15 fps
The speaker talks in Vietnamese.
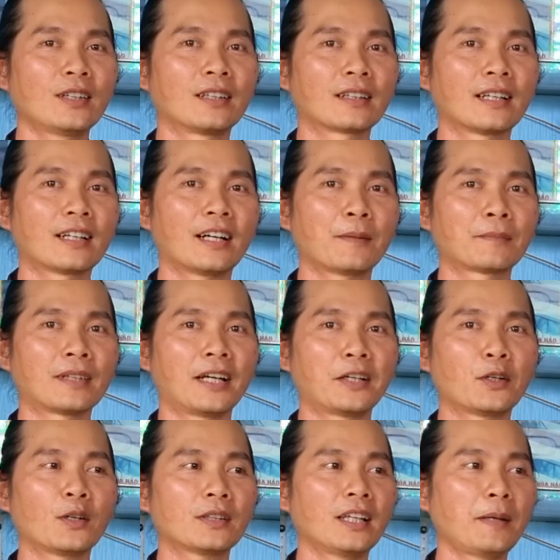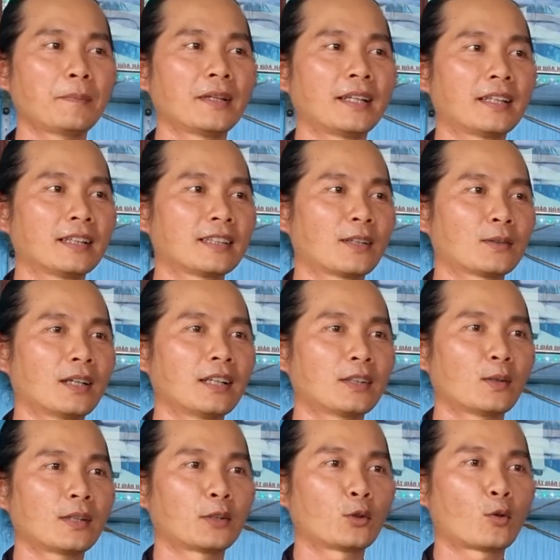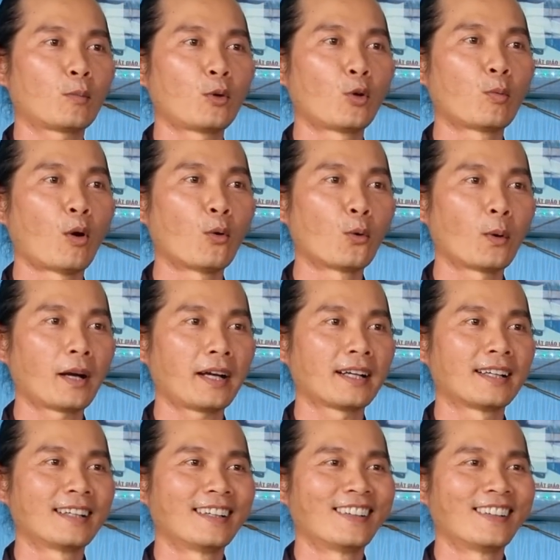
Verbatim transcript: ngược hay không để nó tiếp đi, chứ sao tới chỗ này tôi cũng lu bu quá.